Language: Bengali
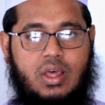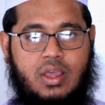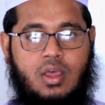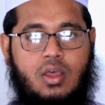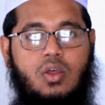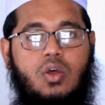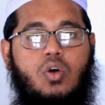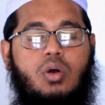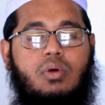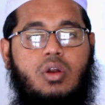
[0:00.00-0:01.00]
লাখা
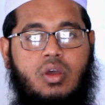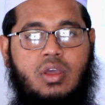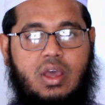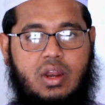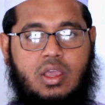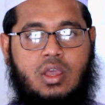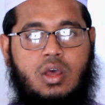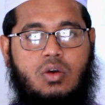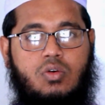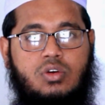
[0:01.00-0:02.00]
ও বারাকা আলাইকা
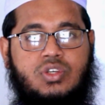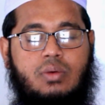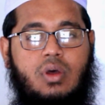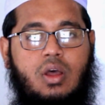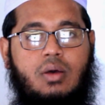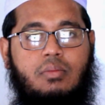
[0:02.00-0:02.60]
ও জামা